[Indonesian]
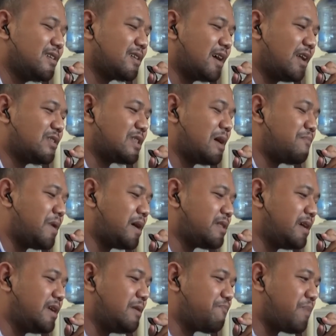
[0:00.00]
Kalau tampak
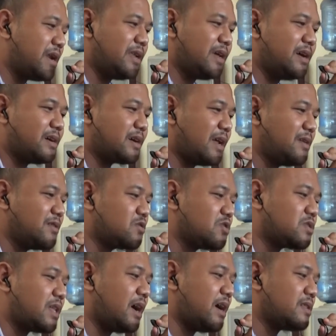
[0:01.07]
dari depan dia kan
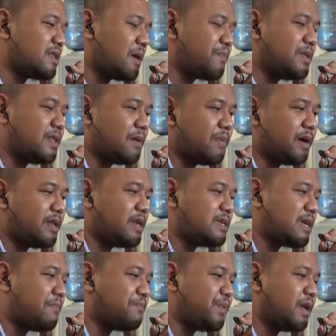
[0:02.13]
kotak, tapi tampak dari
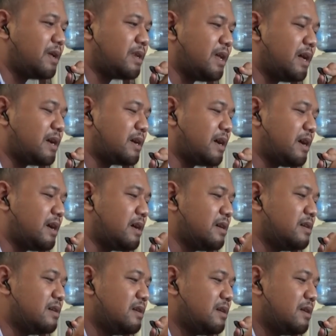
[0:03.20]
samping dia agak
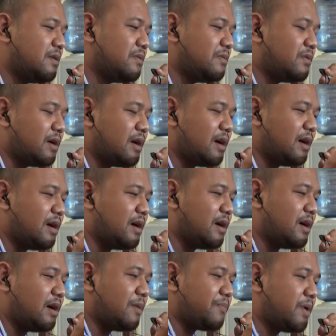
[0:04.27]

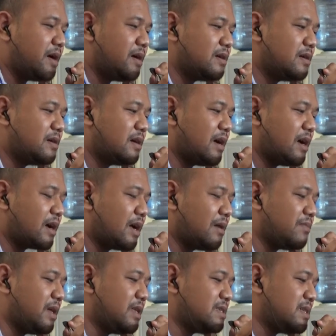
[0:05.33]
uh, apa? Ah,
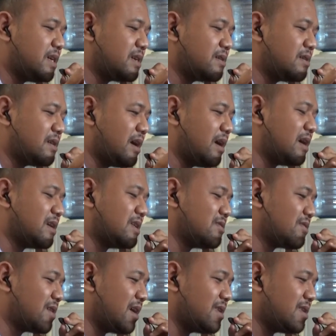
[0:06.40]
agak melenceng, nah
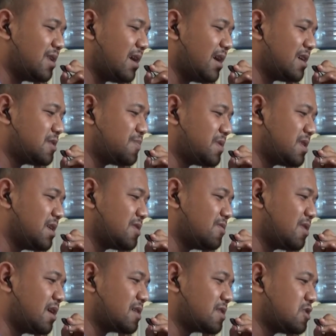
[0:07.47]
gitu kan. Nah, seperti
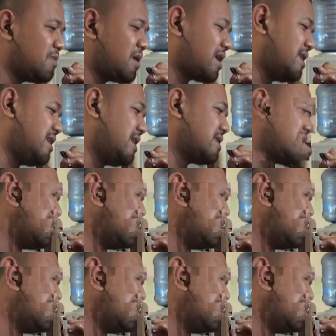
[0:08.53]
itulah. Coba kalian